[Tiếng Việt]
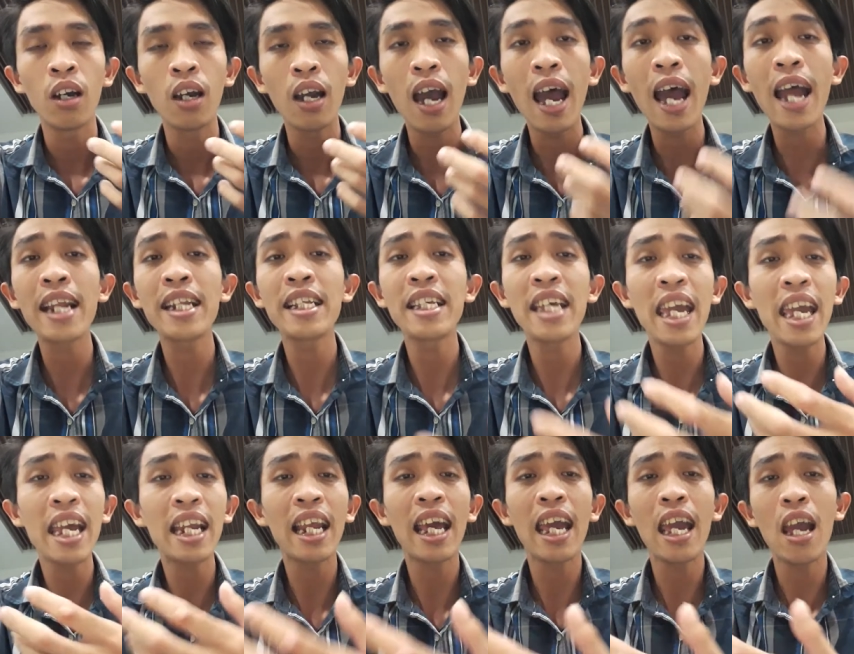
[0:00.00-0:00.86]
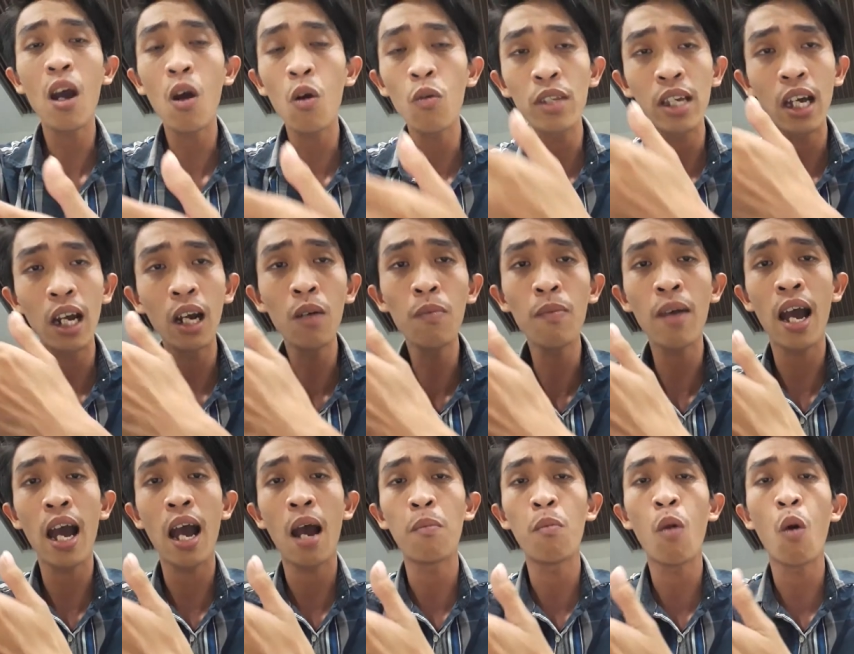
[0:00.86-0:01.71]
anh nghe theo những
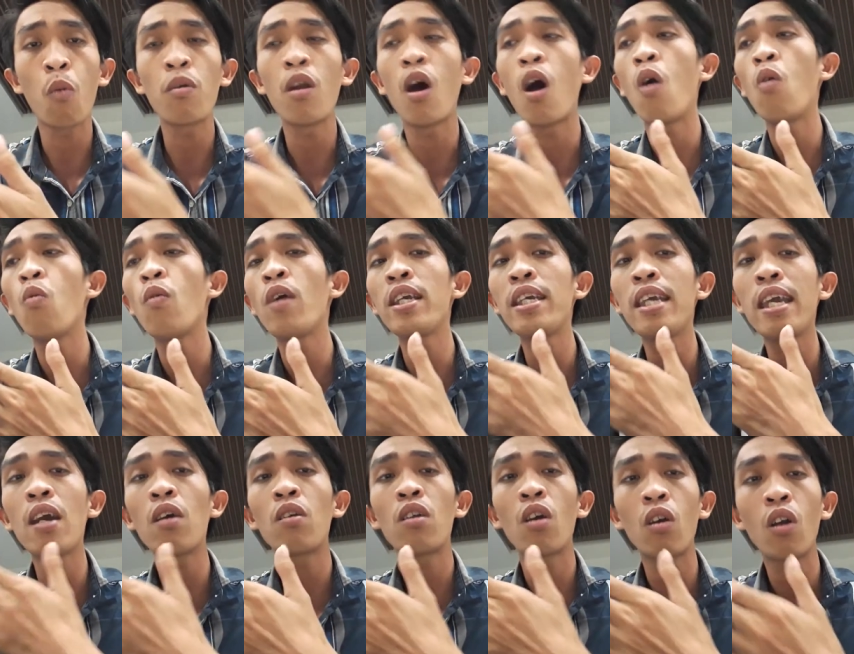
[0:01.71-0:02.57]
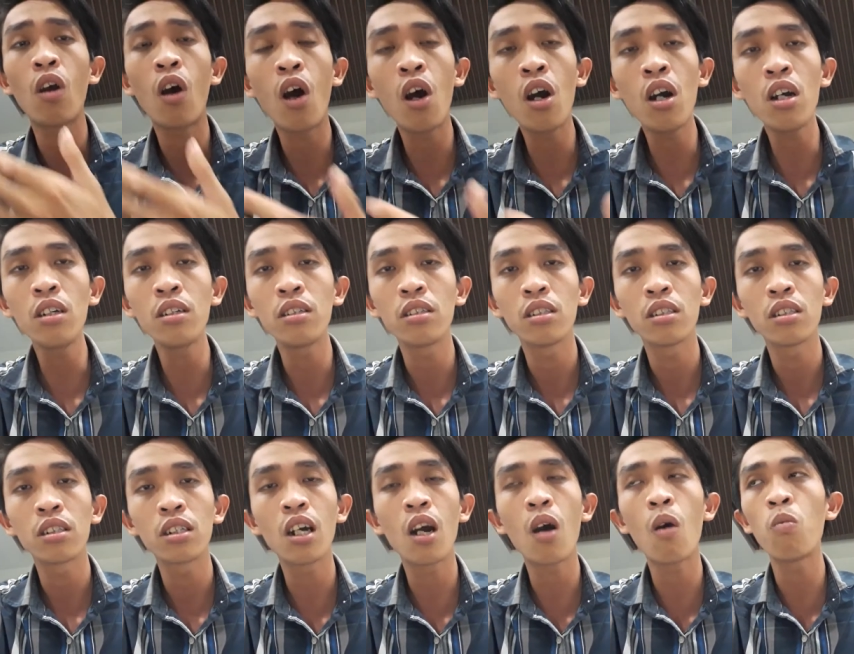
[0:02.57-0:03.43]
mà một đoạn video nào đó
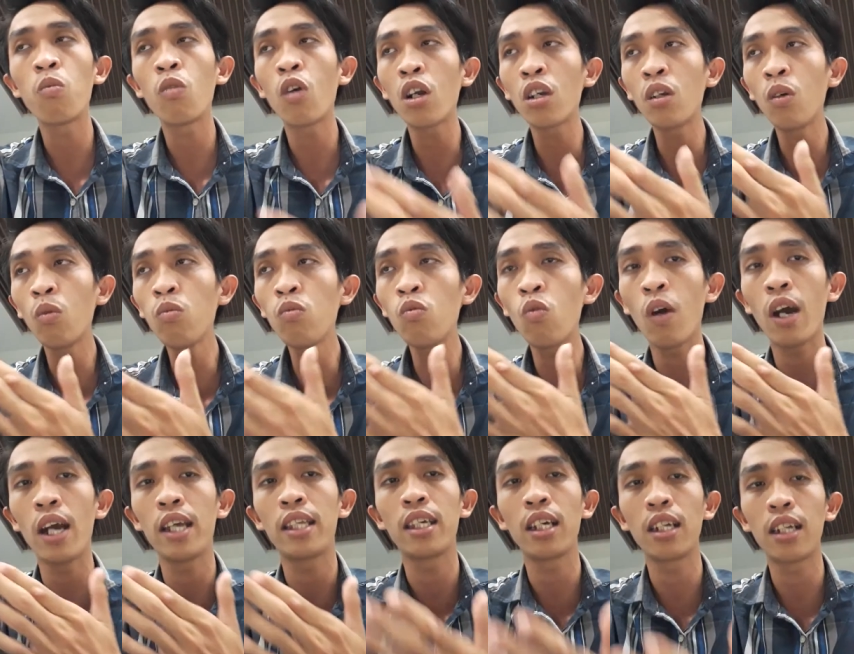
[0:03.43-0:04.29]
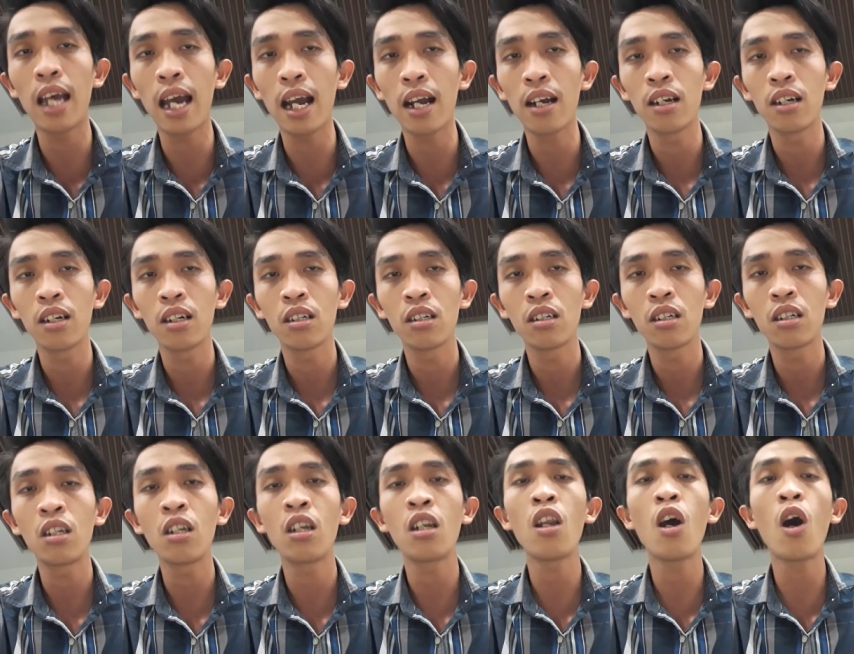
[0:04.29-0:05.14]
không có đúng và sự thật
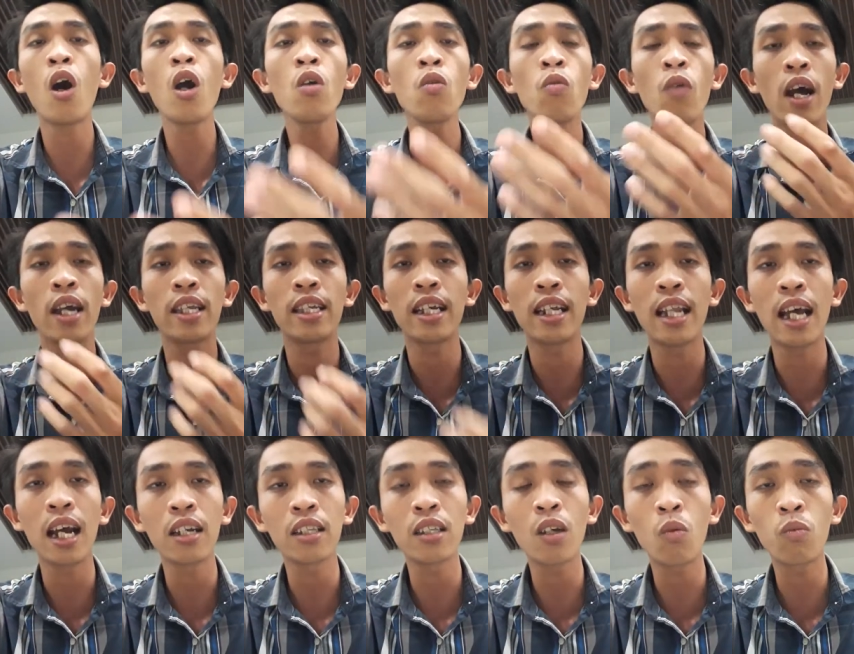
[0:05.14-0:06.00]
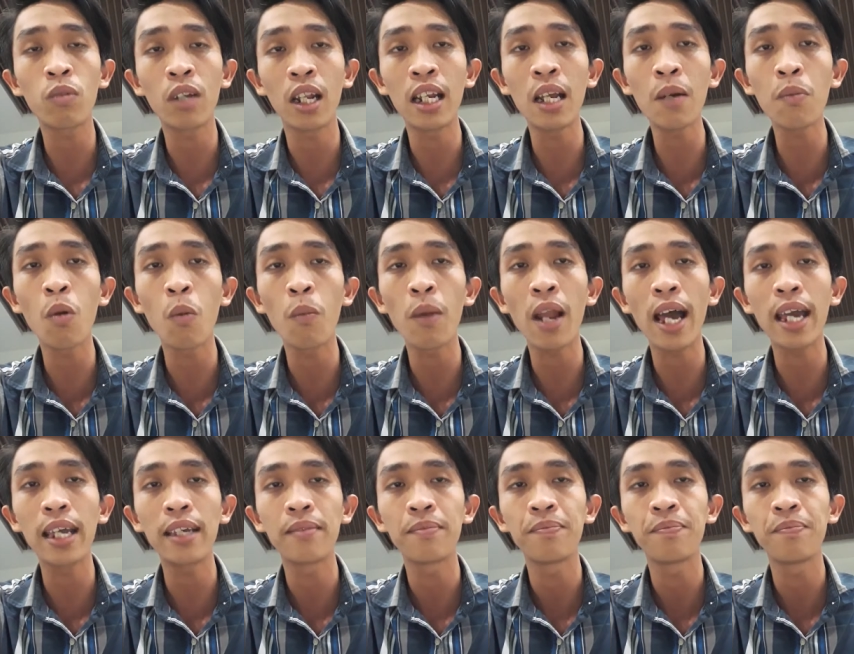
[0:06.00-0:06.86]
nói về sự thật trong tỉnh thất bồng lai